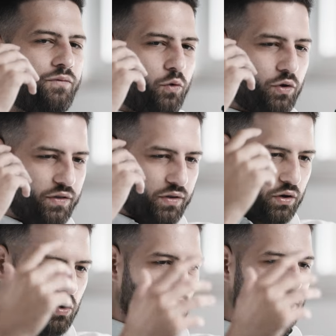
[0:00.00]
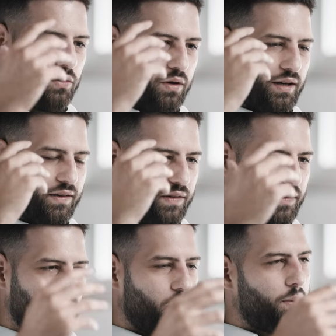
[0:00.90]
wo diese Kunden oder diese
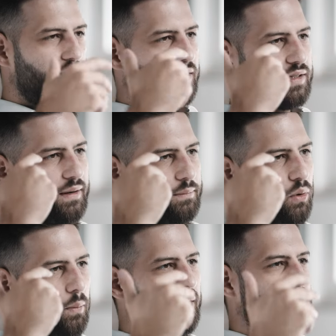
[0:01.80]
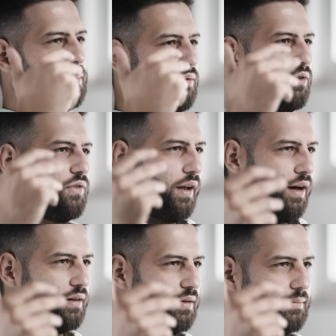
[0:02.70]
Zielgruppe wirklich ein Problembewusstsein
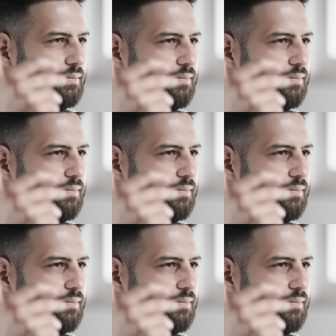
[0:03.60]
hat.